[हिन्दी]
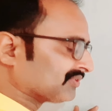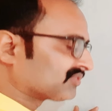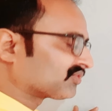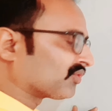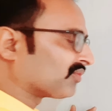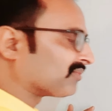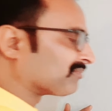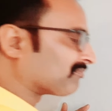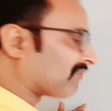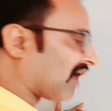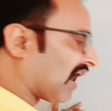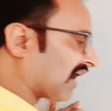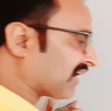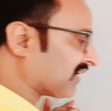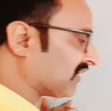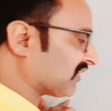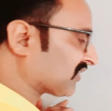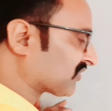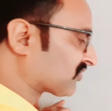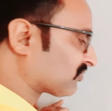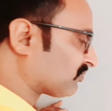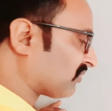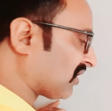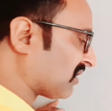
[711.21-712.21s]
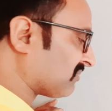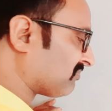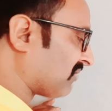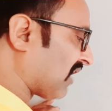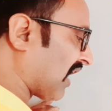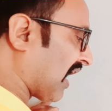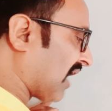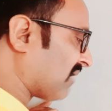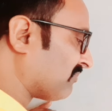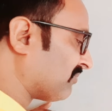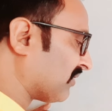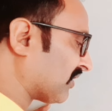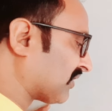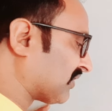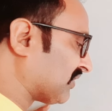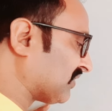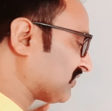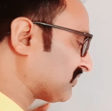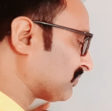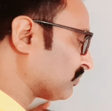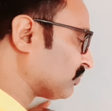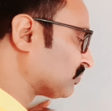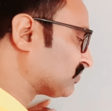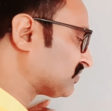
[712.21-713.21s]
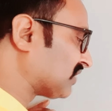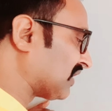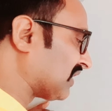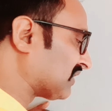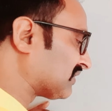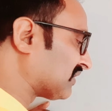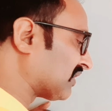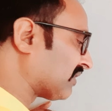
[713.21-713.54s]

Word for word: तो माइनस वन बराबर के दूसरे